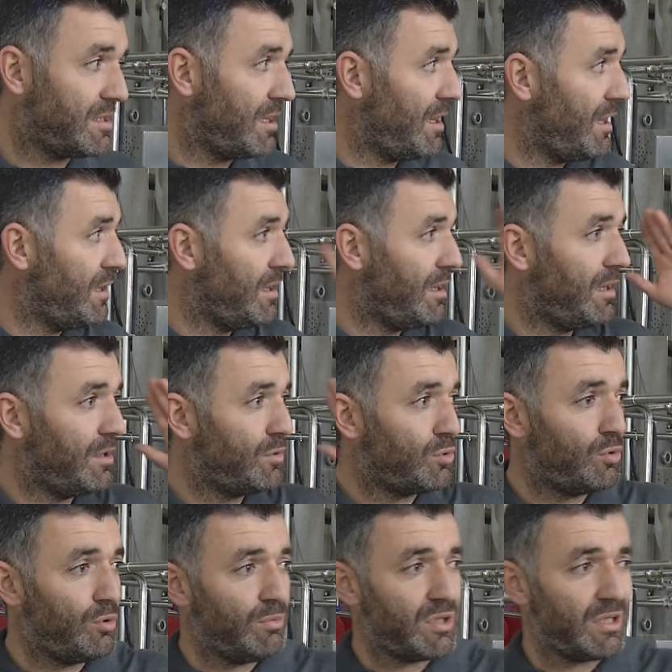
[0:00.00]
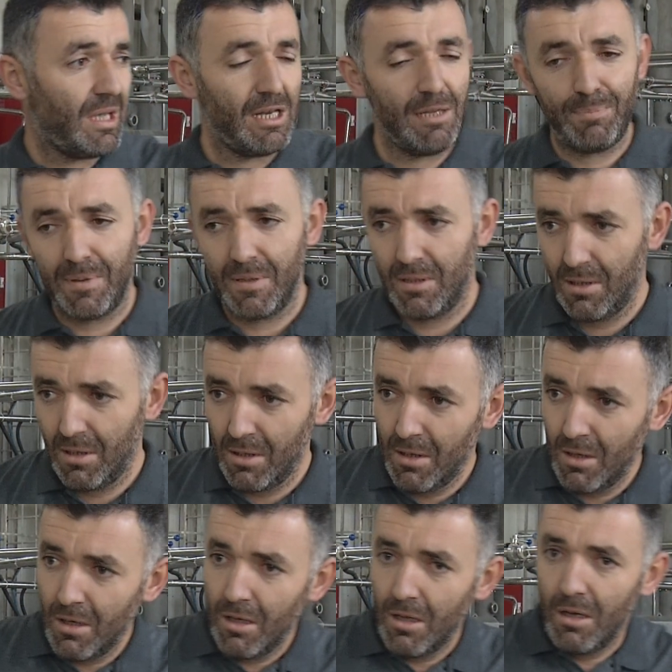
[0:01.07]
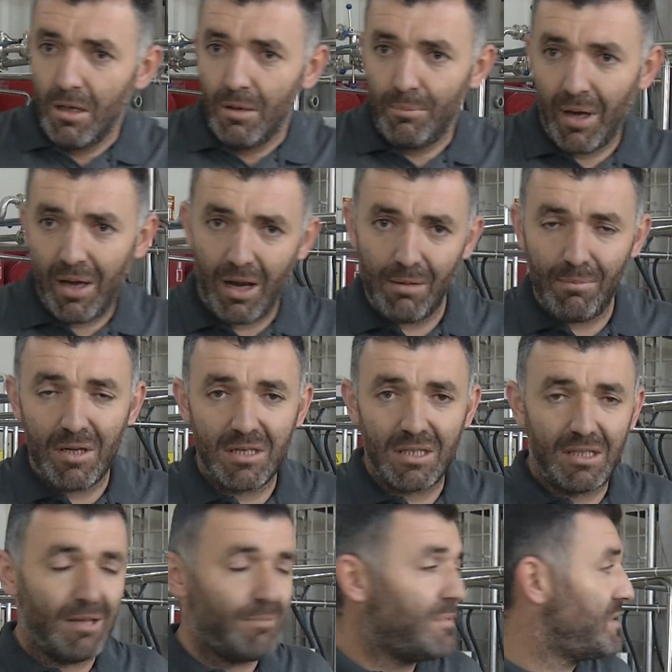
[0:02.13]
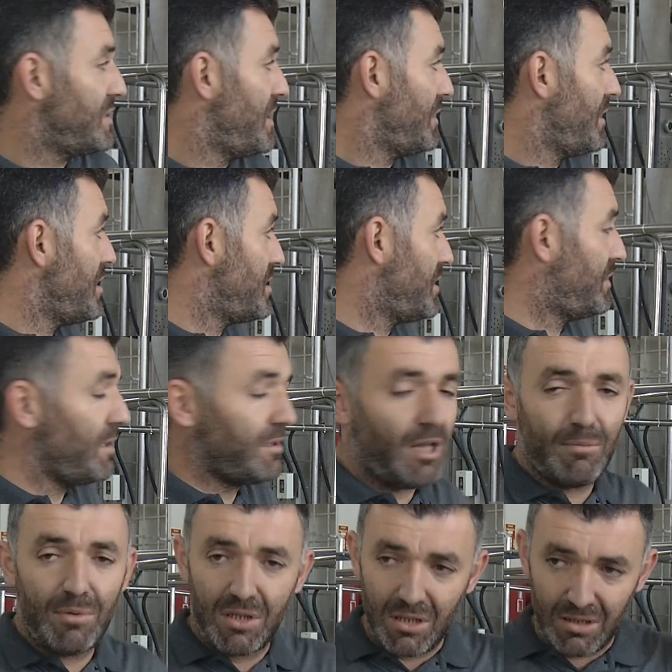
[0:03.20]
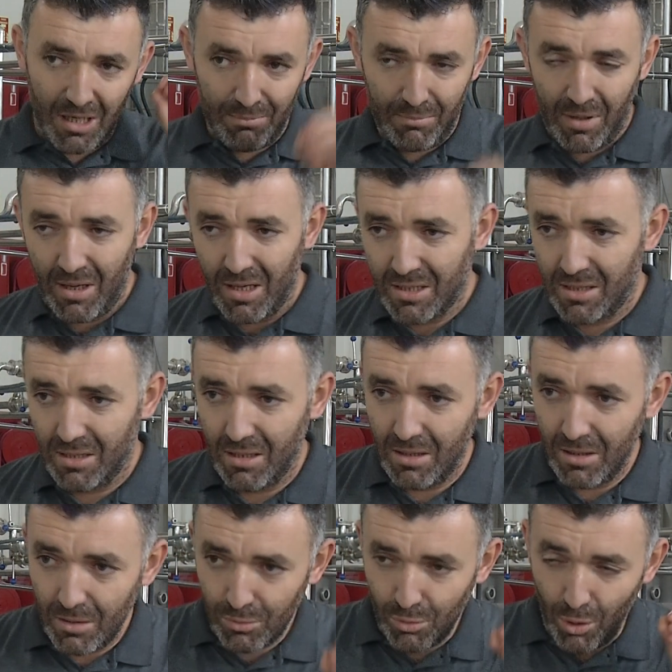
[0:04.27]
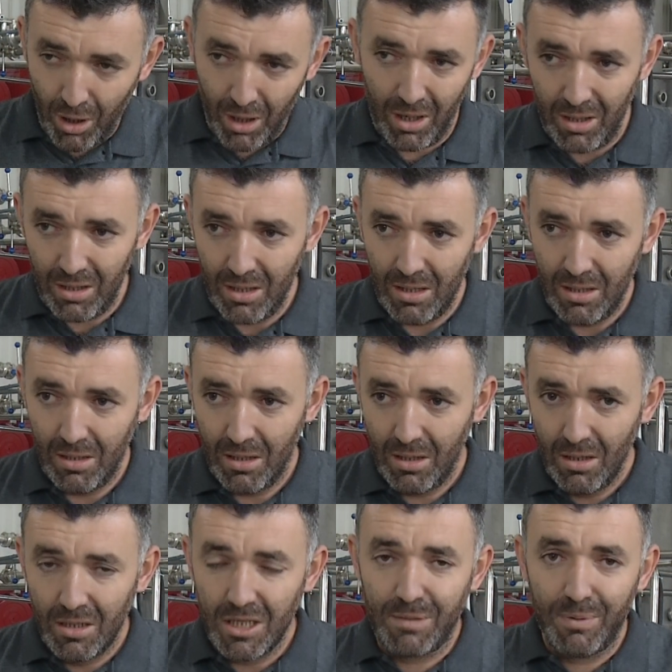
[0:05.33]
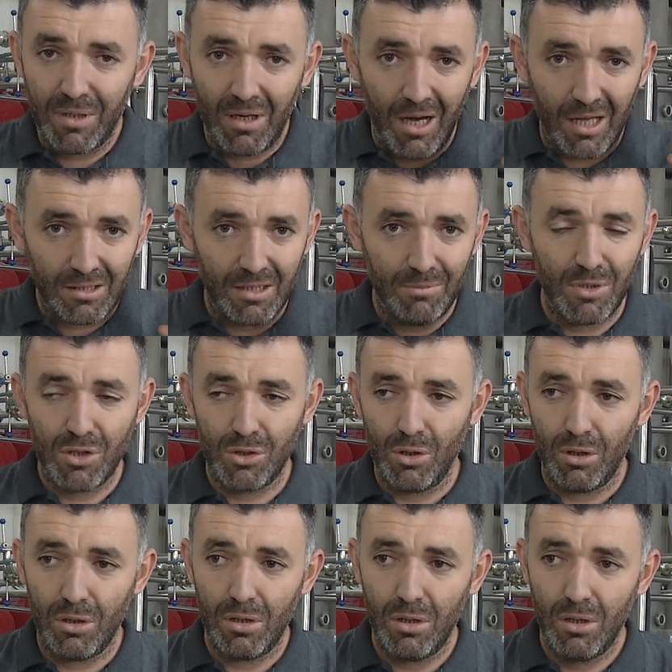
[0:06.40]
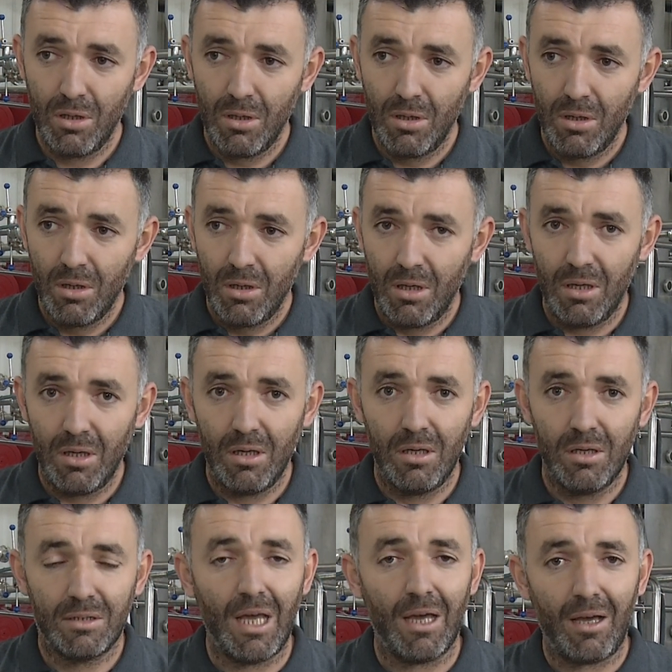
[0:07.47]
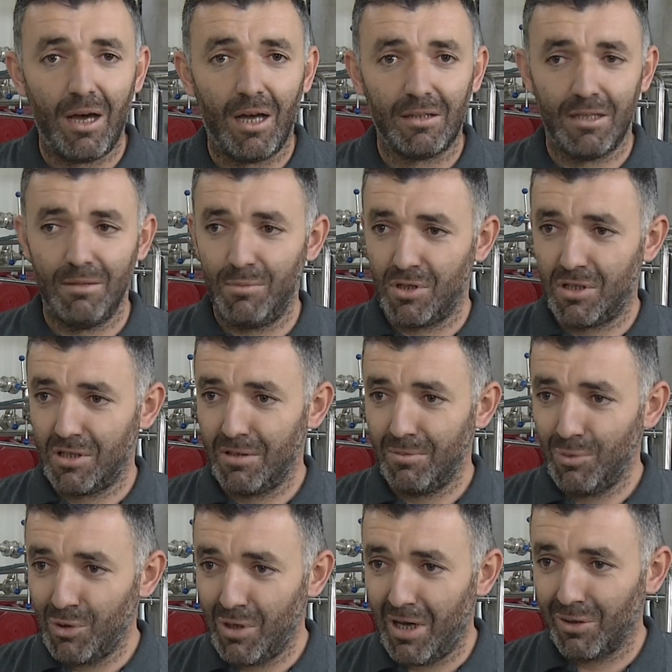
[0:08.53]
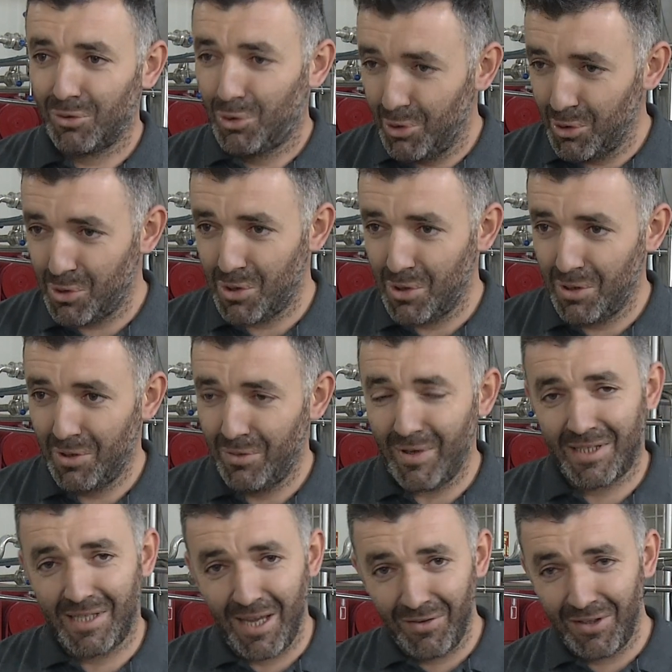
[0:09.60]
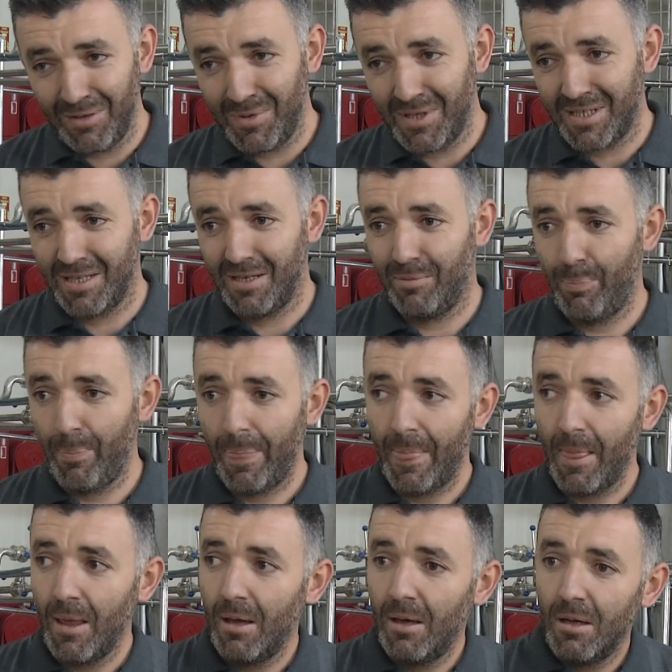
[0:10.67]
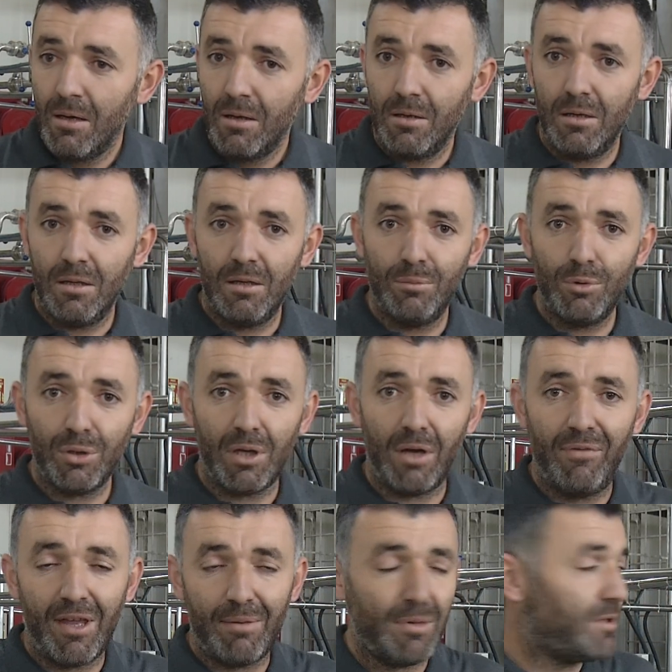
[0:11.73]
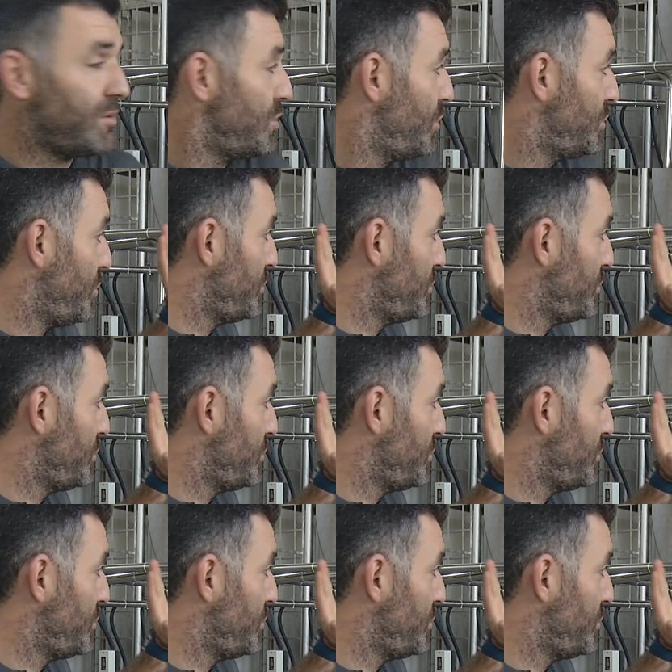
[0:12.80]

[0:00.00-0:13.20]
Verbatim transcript: işte e, sütümüz gelip mayalama sistemimizden geçtikten tabii şırdan mayası doğal hiçbir katkımız yok. E, tek katkımız buna tuz ve sevgimiz. E, burada fermentasyon